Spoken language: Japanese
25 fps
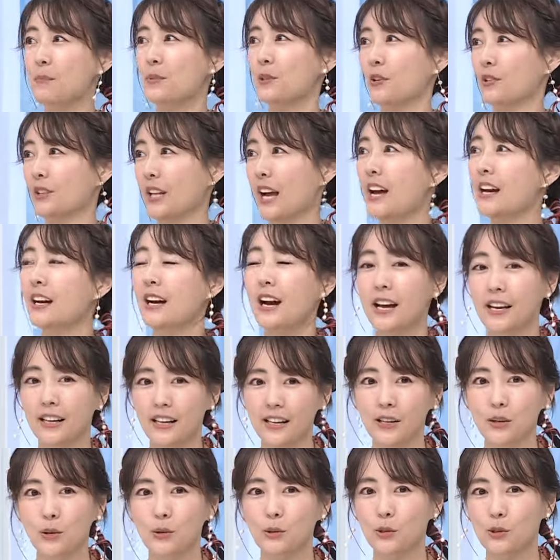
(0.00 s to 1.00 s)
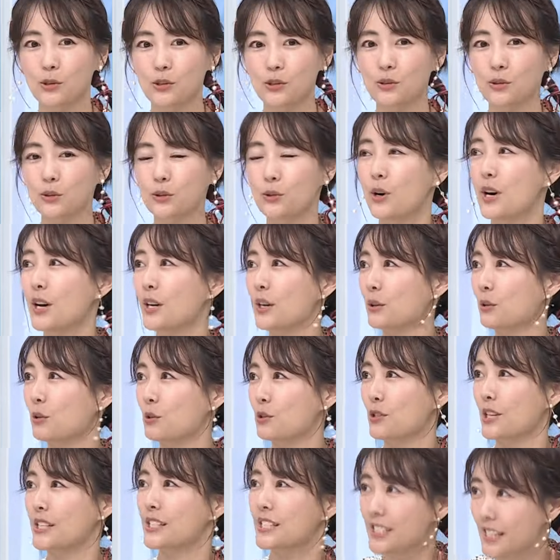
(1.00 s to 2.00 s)
ンプの段階から今年の黒原投
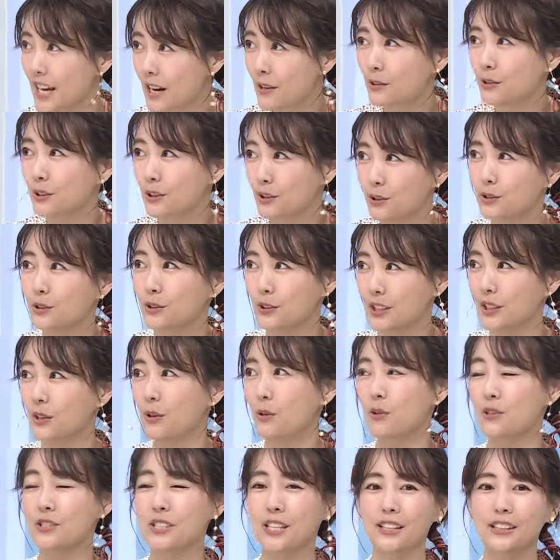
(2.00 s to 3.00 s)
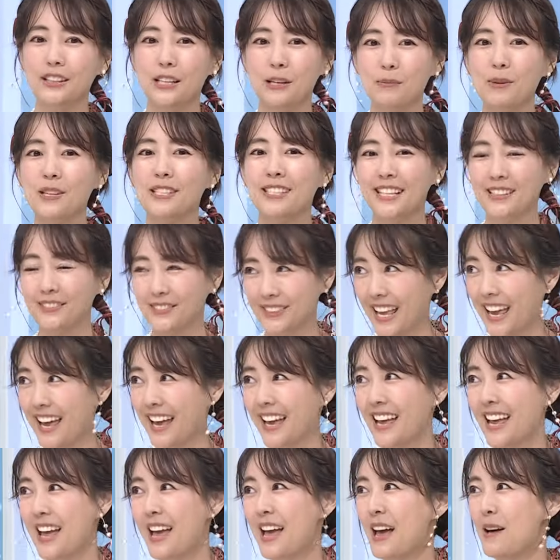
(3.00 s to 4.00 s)
手は違うっていうふうにおっしゃっていましたので、
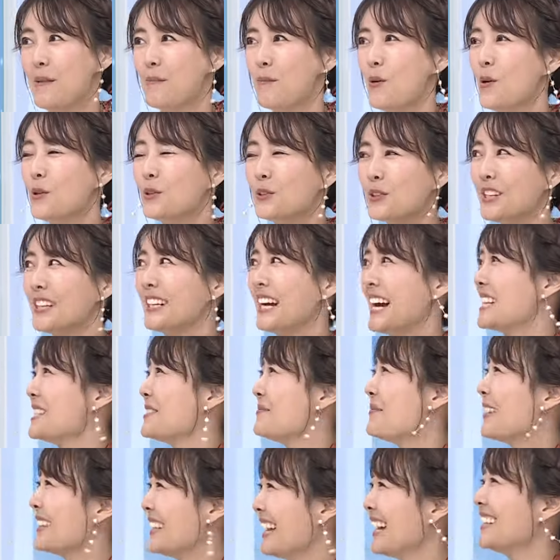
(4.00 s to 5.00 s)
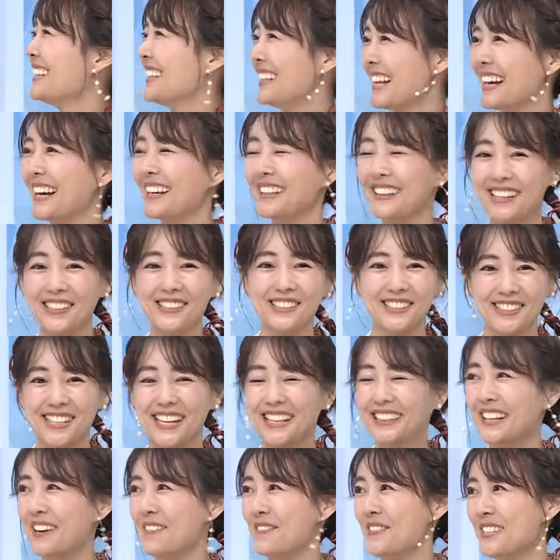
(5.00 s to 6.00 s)
うん、もう本当に勝ちパターンで投げている
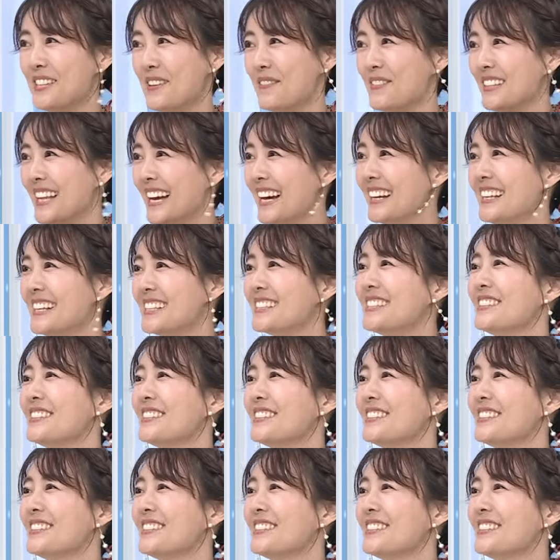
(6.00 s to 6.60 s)
姿見てみたいで